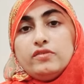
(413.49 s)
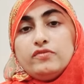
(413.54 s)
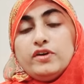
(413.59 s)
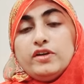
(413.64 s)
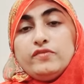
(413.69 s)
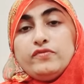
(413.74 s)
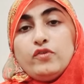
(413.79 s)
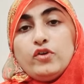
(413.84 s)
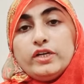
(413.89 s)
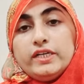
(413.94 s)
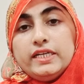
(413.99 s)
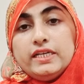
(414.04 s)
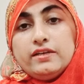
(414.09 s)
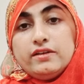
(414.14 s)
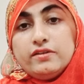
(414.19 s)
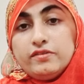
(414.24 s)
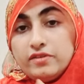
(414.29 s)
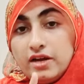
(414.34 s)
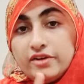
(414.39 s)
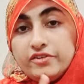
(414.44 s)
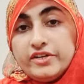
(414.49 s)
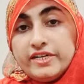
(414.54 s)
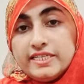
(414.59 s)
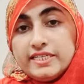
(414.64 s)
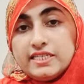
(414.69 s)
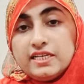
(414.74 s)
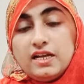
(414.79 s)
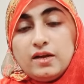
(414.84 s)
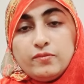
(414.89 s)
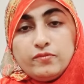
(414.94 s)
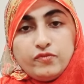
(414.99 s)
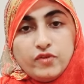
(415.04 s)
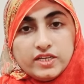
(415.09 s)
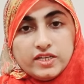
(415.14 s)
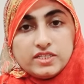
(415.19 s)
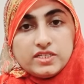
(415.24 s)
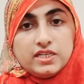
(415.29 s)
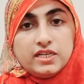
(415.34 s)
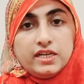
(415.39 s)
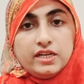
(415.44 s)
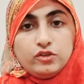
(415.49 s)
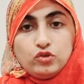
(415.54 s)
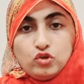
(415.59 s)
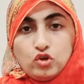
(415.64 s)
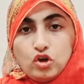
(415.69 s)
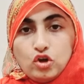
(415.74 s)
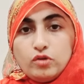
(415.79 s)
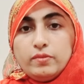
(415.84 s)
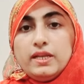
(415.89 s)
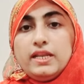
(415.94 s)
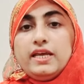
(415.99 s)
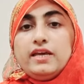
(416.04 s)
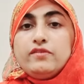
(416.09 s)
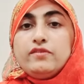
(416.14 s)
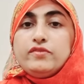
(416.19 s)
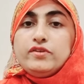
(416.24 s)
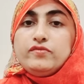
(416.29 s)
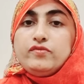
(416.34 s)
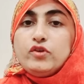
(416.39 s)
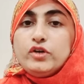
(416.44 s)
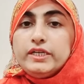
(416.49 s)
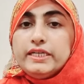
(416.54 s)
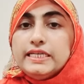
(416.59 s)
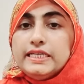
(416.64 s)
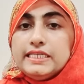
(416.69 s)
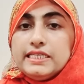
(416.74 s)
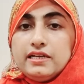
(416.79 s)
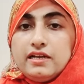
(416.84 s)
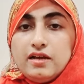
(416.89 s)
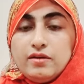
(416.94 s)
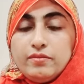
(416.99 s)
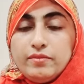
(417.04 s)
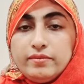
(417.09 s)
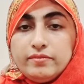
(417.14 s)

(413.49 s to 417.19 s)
वन फोर्टी हंड्रेड से कम फास्टिंग है तो नॉर्मल है 140 से कम